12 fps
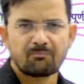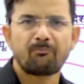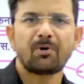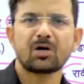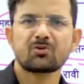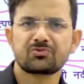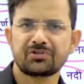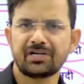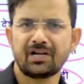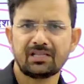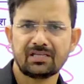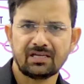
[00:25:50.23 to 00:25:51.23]

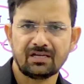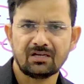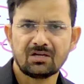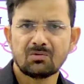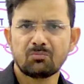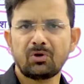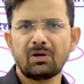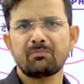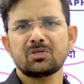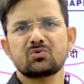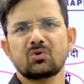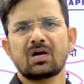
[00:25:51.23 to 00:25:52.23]
पाड़ोसीड नदी है पूरे
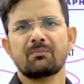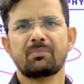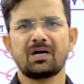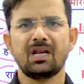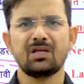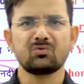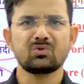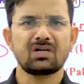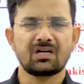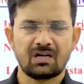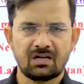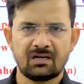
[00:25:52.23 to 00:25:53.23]
विश्व का पहला युद्ध
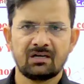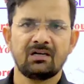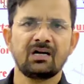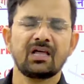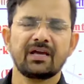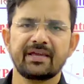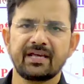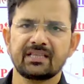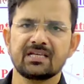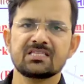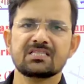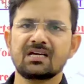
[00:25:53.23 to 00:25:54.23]
लड़ा गया
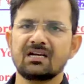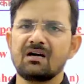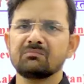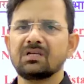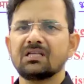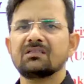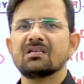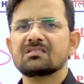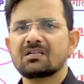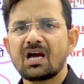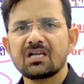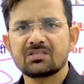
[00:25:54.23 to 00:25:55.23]
था जिसका नाम था
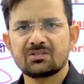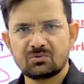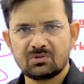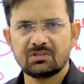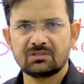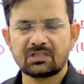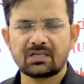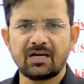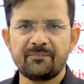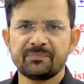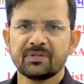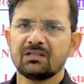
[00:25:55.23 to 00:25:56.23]
दसराज युद्ध ठीक
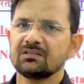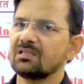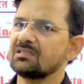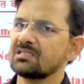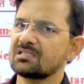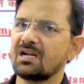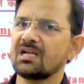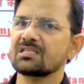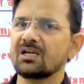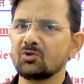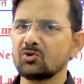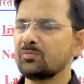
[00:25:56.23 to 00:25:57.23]
है तो दसराज
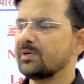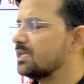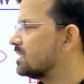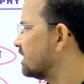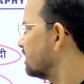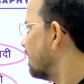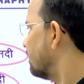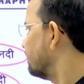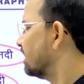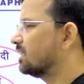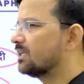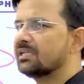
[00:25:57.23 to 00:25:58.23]
का युद्ध भी इसी रावी
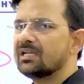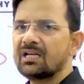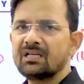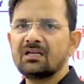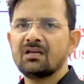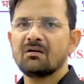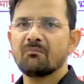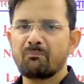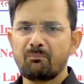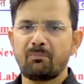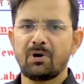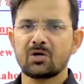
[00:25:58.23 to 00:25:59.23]
नदी किनारे
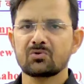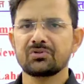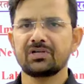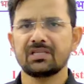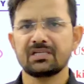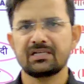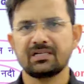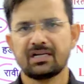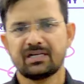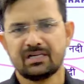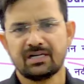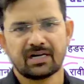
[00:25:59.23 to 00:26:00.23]
पाड़ोसीड नदी
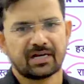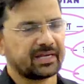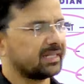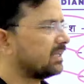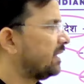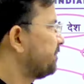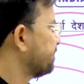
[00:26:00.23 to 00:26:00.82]
किनारे ही लड़ा गया था